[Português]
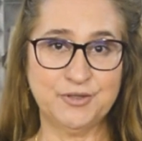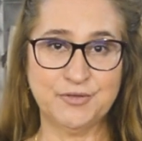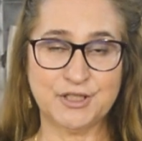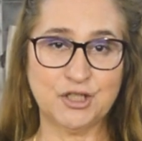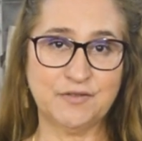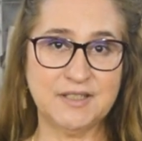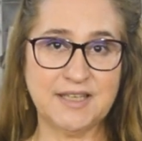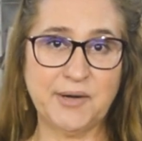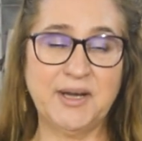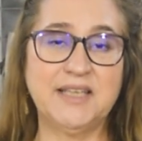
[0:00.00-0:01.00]
se vocês
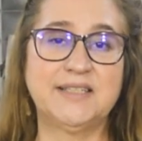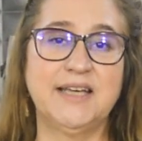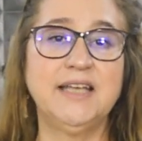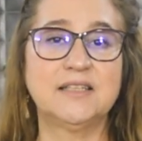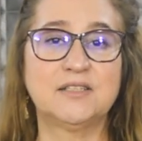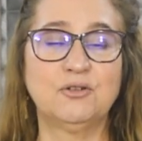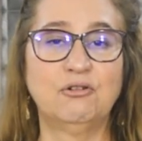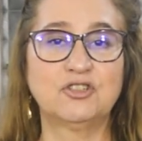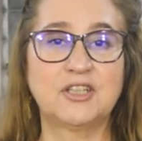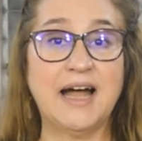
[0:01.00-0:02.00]
fizeram a receita, se
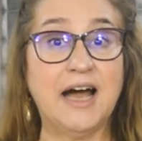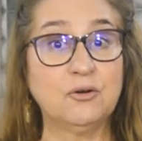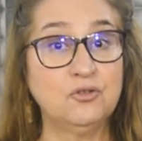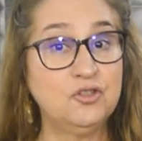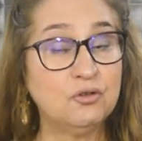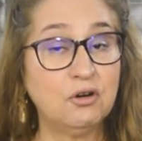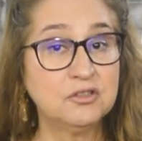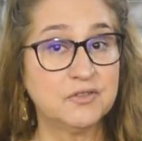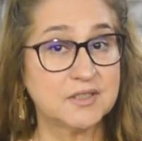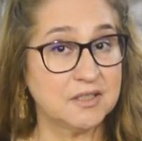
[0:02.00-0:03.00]
gostaram, de
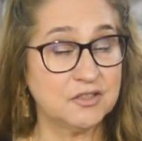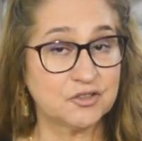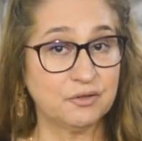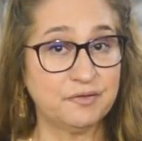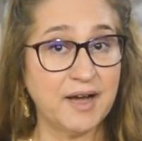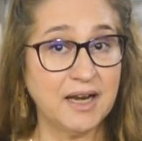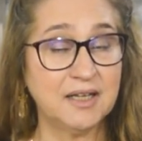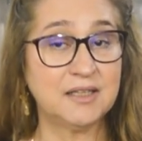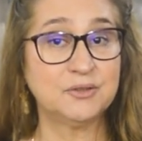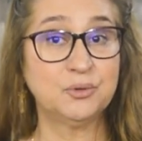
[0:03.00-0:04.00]
onde vocês estão
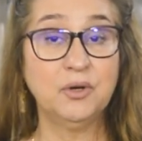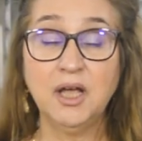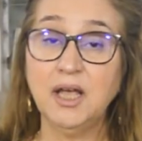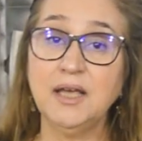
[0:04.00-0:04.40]
falando.